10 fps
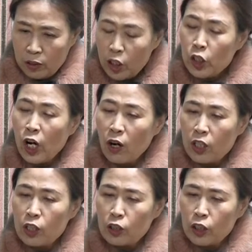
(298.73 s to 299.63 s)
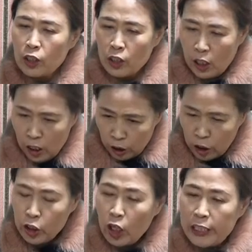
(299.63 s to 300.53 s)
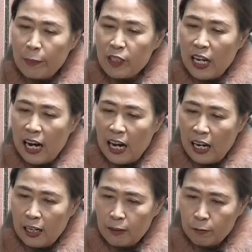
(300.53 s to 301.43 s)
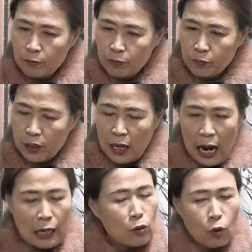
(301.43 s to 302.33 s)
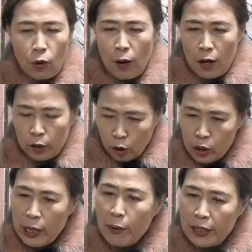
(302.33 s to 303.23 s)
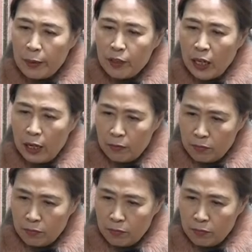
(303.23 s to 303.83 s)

그렇죠. 그, 그, 그 절차입니다. 아니요. 더 세워야 됩니다.